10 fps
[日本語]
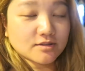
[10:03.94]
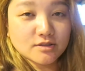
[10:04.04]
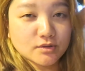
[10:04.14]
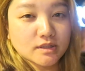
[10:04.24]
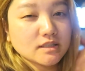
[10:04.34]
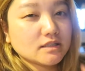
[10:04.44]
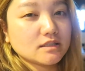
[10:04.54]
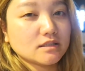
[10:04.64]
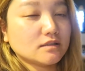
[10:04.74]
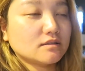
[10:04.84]
のスイッ
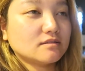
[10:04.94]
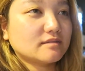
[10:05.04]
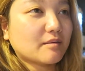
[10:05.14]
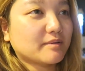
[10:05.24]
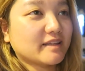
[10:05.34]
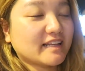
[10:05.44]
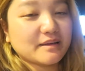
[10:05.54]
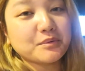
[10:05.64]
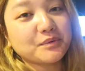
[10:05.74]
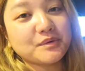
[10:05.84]
チ多分ね
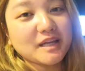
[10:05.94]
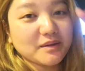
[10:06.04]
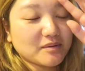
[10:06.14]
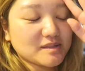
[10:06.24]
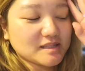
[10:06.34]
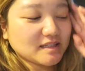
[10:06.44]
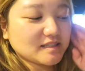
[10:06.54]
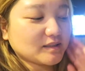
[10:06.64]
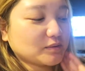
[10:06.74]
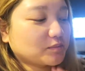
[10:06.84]
日本のタイトル全
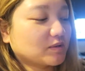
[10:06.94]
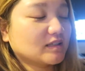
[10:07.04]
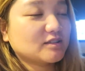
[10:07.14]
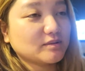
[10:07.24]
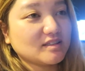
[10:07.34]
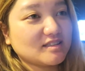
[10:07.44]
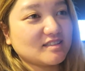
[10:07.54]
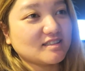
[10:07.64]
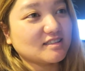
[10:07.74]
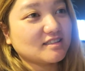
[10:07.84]
然違うと思うんだけど
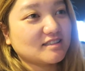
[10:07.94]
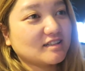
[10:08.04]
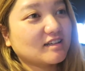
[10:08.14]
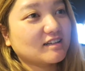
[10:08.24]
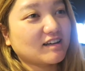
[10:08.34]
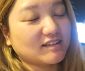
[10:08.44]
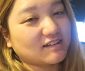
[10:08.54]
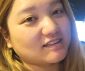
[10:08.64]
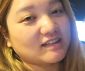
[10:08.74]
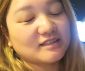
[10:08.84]
スイッチかな
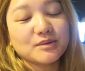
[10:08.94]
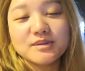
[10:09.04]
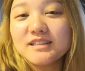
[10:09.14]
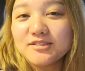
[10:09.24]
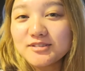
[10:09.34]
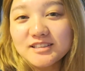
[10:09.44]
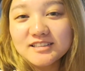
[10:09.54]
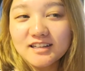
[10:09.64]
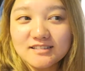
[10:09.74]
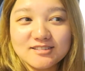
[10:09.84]
なんかそういう
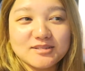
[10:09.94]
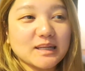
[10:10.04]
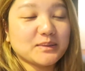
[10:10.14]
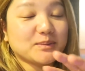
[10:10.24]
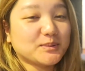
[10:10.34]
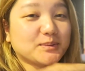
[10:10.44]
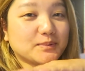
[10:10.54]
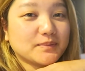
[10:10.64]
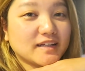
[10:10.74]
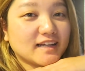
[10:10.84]
感じのタイトル
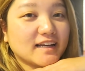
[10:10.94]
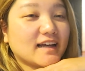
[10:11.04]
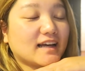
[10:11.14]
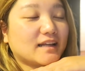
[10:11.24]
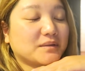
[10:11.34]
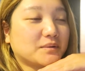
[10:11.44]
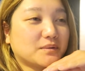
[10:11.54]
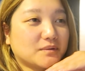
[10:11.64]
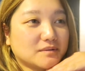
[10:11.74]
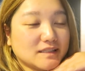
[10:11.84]
のあ
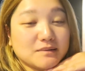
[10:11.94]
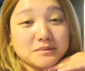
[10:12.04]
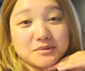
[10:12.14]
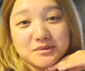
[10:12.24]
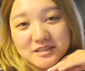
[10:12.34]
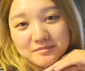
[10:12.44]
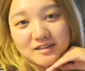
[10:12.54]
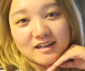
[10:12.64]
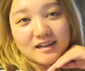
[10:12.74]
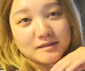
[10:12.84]
の日本の
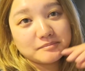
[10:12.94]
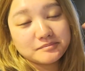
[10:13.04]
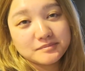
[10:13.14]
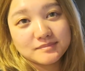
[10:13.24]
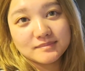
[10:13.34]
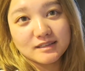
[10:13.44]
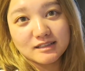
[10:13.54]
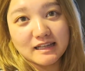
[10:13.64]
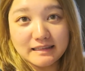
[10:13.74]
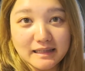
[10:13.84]
ドラマが
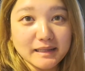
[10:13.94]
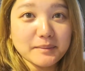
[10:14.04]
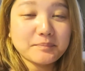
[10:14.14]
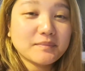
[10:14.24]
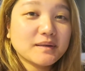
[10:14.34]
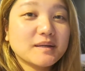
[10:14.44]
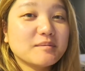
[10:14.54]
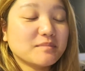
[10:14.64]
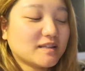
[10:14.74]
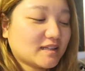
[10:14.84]
あってね
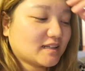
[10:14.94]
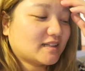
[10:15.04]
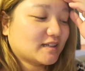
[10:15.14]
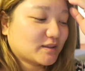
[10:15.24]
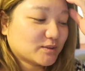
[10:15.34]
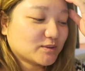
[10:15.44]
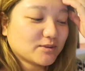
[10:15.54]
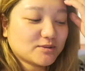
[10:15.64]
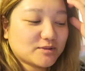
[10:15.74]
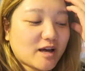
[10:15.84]
見てたんだけどす
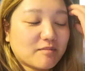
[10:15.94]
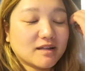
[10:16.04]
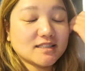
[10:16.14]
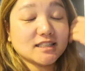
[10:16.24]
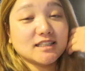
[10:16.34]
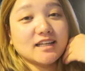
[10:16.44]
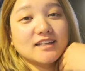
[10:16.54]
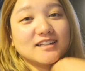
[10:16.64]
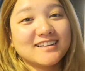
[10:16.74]
ごいちょっとハマっちゃって